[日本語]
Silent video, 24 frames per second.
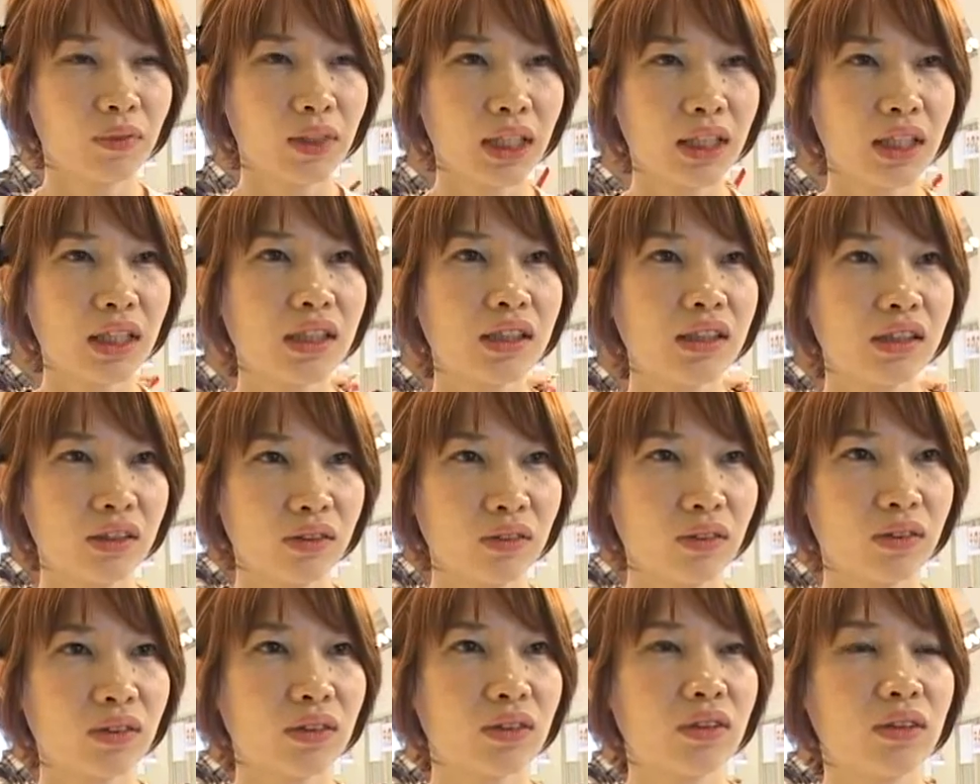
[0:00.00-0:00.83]
形
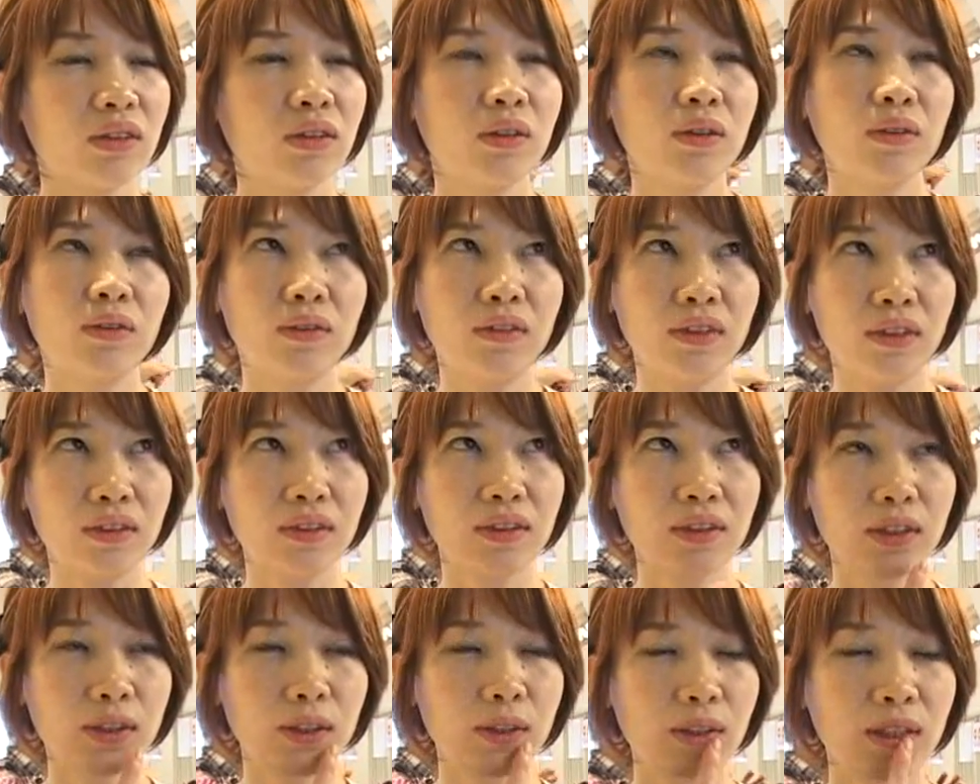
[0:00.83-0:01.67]
を作るように
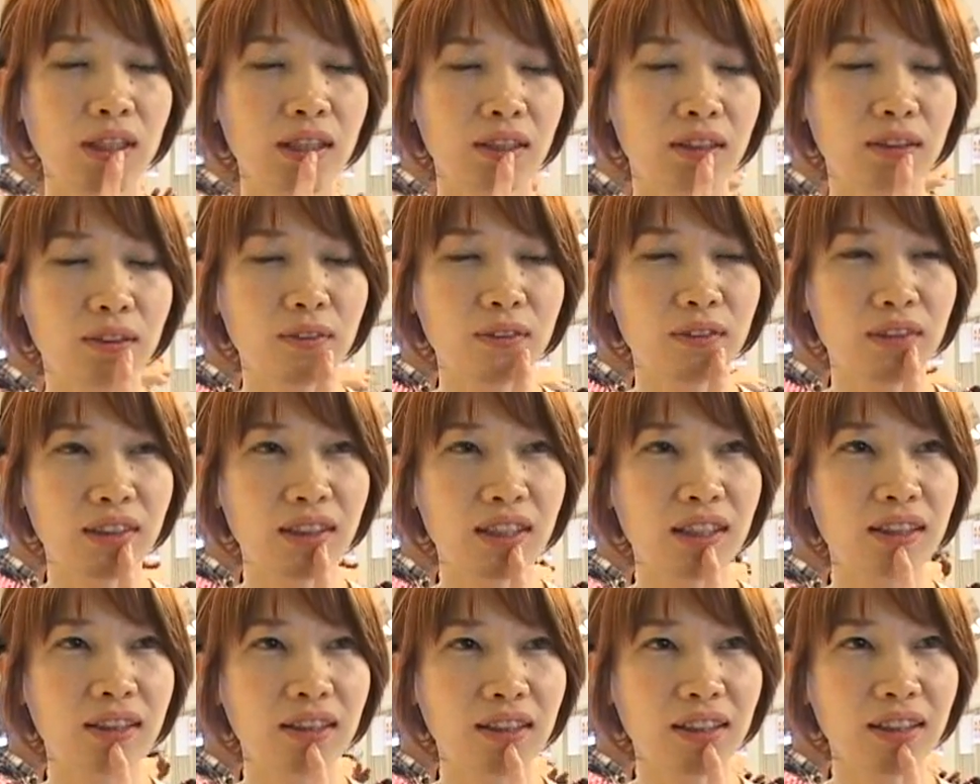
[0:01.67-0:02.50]
作れるよう
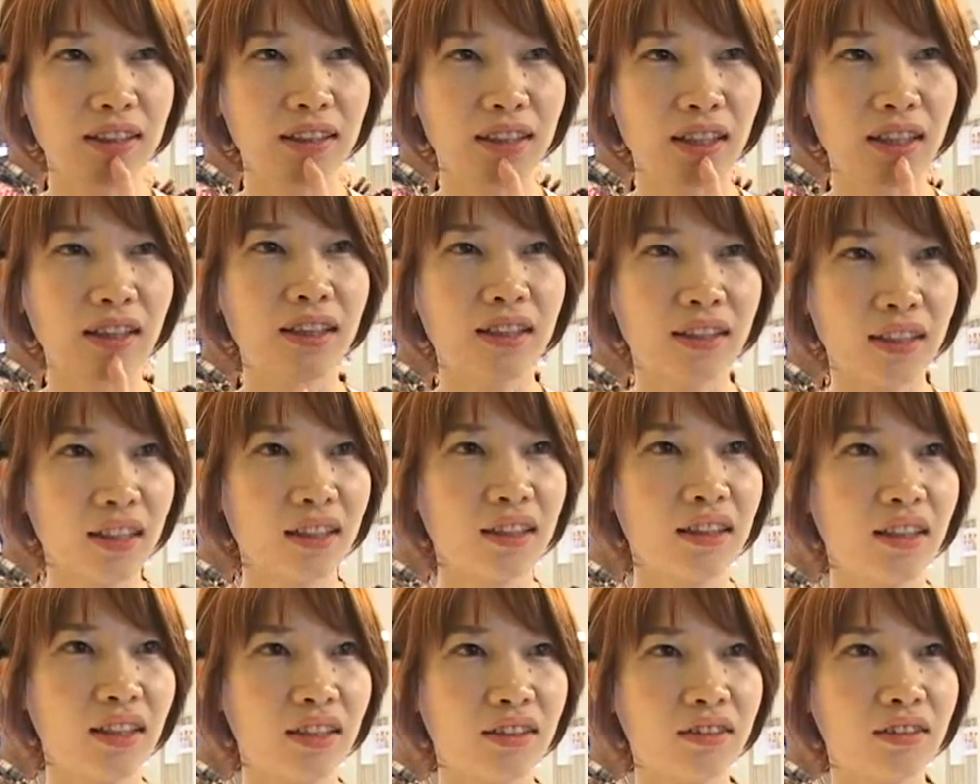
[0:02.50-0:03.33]
になってきたか
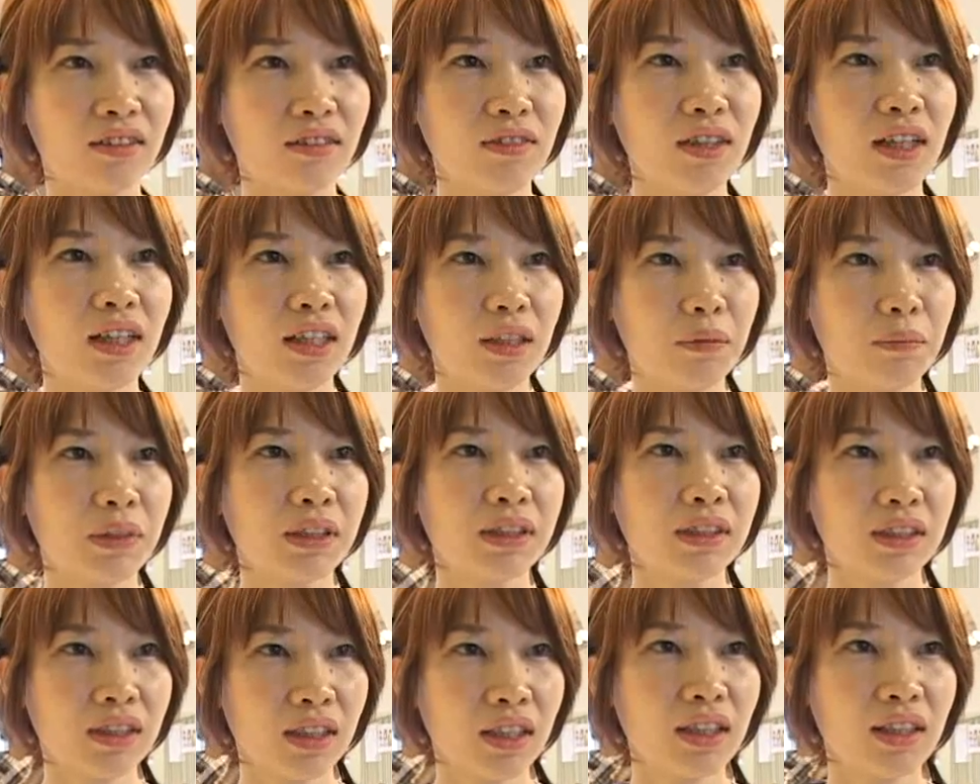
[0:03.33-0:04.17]
なっていうのはあり
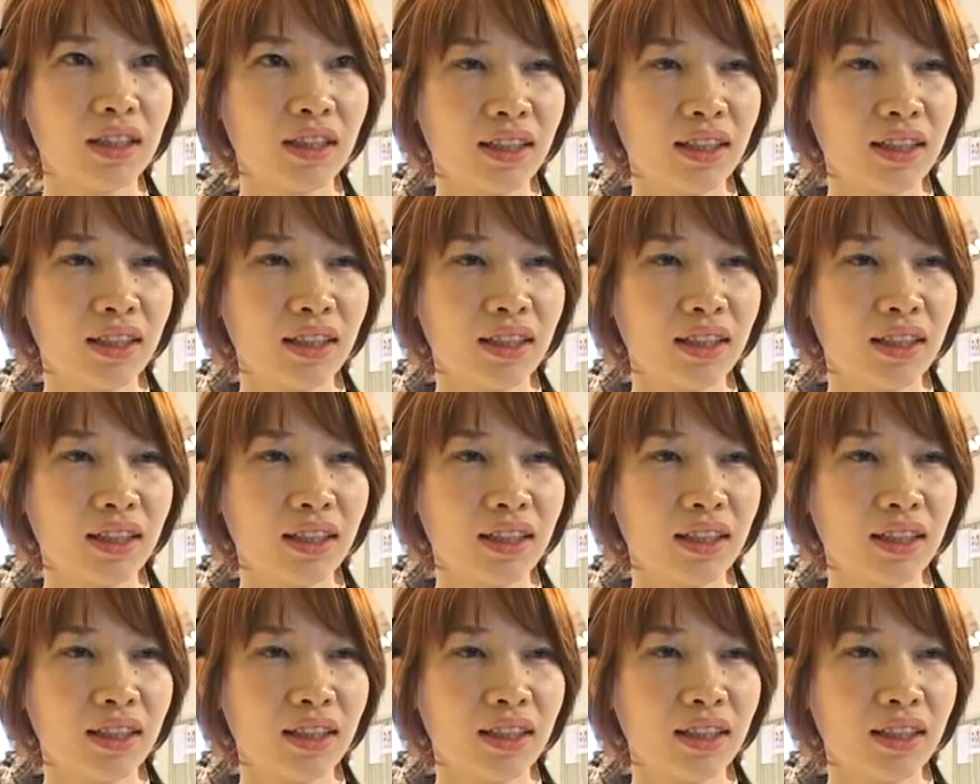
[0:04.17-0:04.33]
ます